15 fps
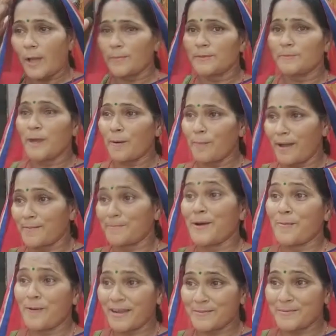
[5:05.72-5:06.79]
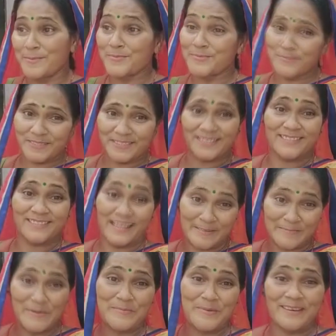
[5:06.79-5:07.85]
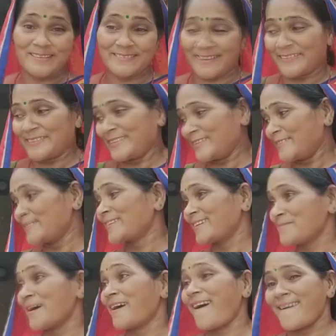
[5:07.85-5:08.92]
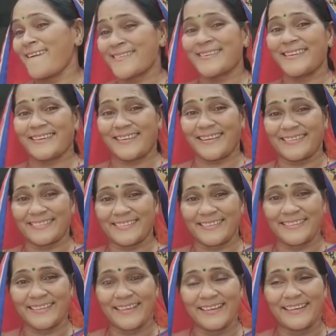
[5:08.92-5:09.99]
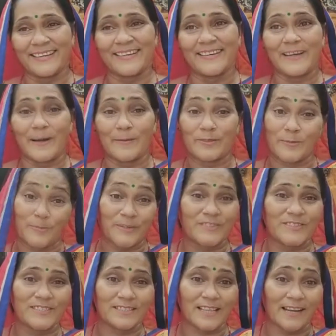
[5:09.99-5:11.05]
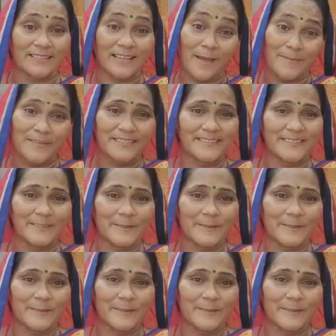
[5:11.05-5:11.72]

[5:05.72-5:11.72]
अभी बाबा बाबा के विशेषता तो बबे नहीं जानते अच्छा, हम तो पच्चीस साल से आवे